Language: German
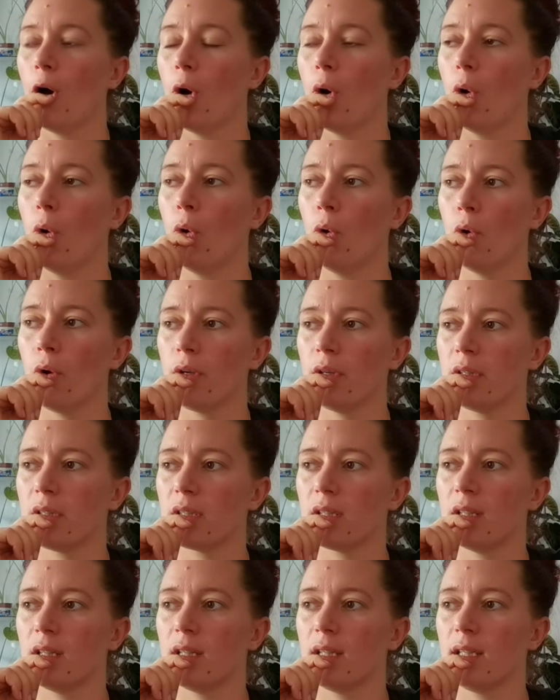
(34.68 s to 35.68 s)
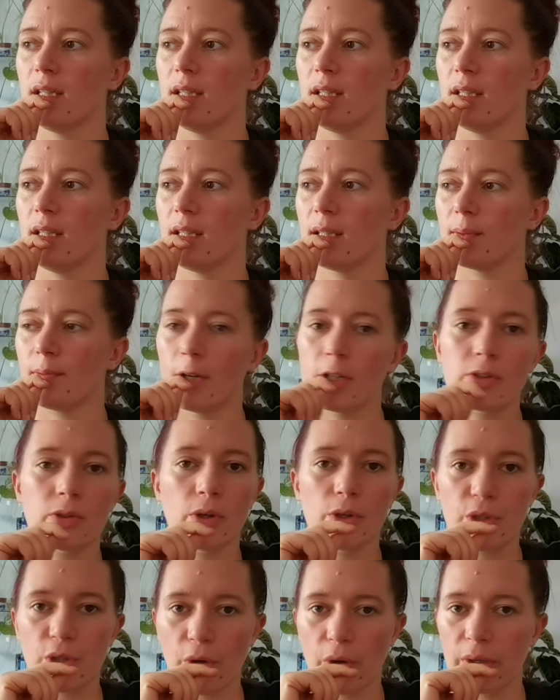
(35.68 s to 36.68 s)
Und äh, ich wollte
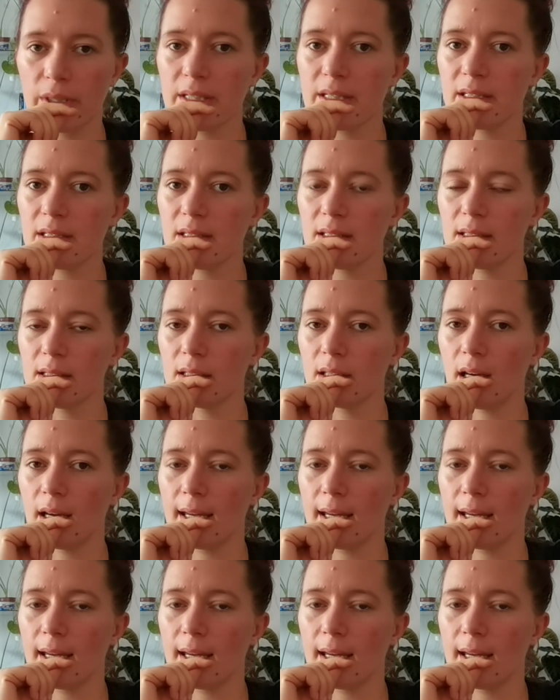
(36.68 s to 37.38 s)
euch heute